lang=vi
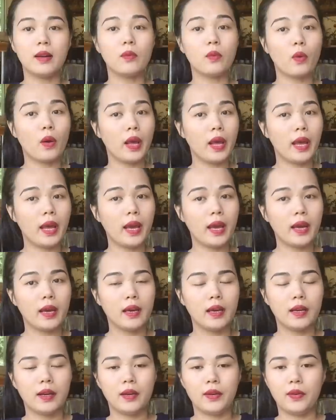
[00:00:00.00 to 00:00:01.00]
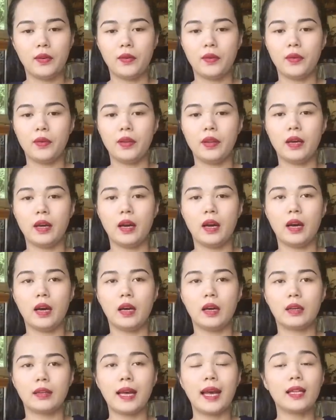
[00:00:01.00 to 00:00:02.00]
lên khoe rồi
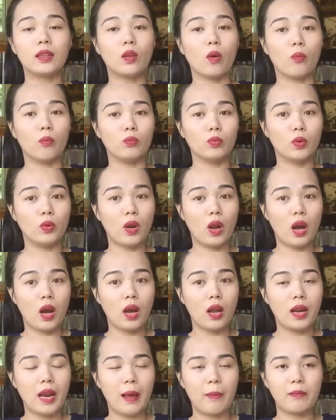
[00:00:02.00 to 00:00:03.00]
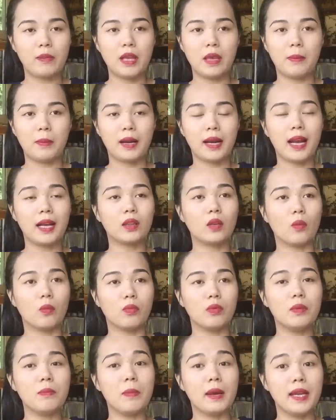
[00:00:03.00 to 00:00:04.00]
à, ca tụng tụi nó làm gì mà ca
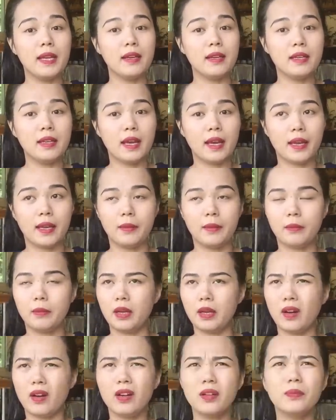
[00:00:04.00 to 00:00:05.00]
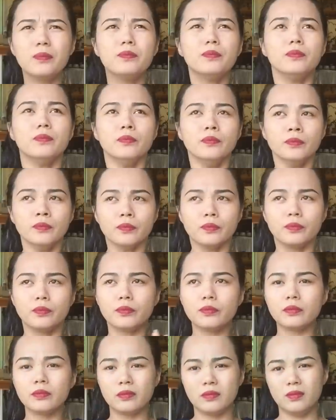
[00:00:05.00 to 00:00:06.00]
tụng nước Mỹ dữ vậy mình nói
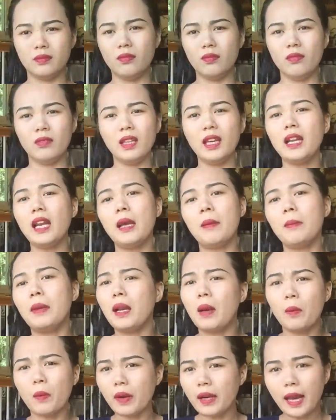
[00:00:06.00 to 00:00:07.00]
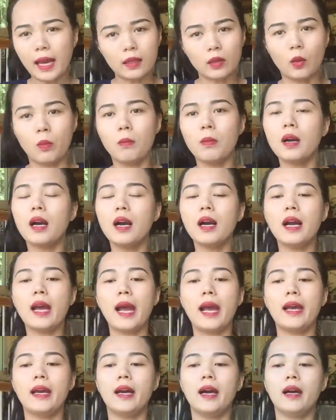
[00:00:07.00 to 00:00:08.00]
cái này mình không có ca tụng bất cứ
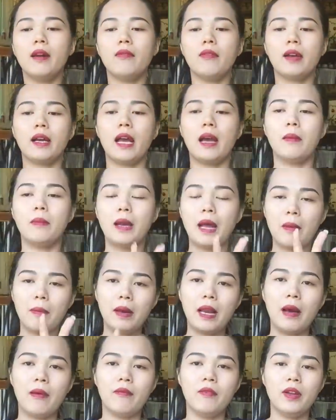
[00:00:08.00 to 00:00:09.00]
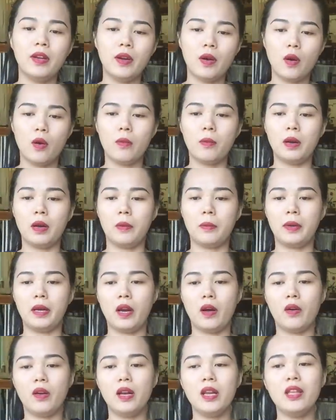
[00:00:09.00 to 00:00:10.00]
ai hết mà ngày hôm nay mình làm video mà là mình
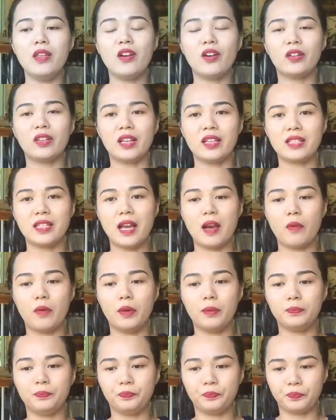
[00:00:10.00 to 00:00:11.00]
nói lý do tại sao á